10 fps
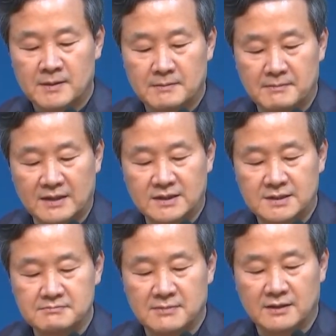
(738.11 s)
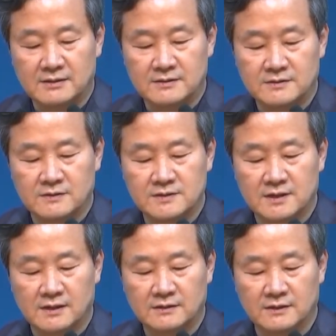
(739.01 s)
마침 말하던
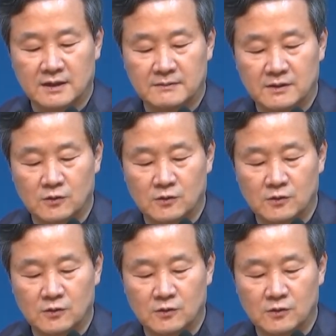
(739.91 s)
천사가 떠남에